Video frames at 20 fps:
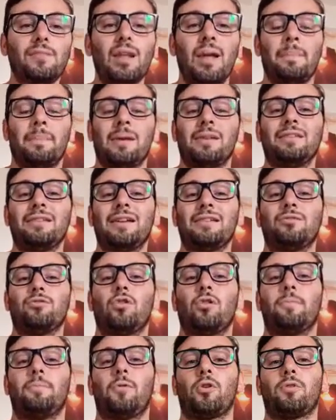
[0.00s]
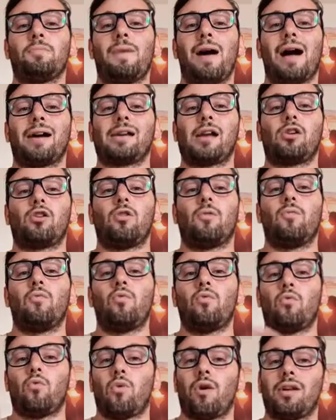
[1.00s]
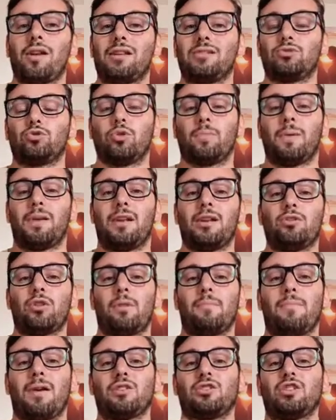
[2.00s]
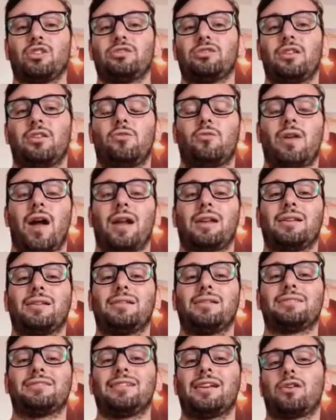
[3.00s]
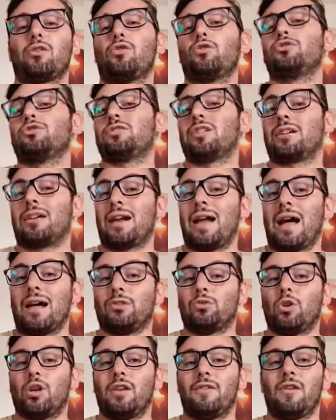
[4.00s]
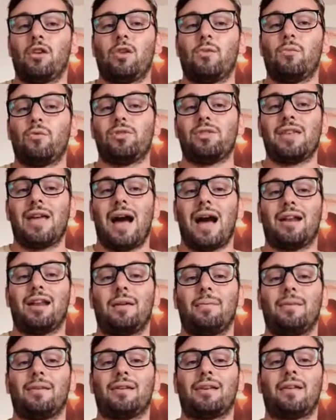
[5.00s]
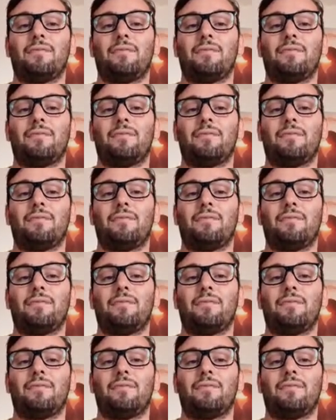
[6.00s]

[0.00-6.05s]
prendendo un Pogba che comunque nel suo periodo al Manchester United si è consacrato a livello mondiale perché ha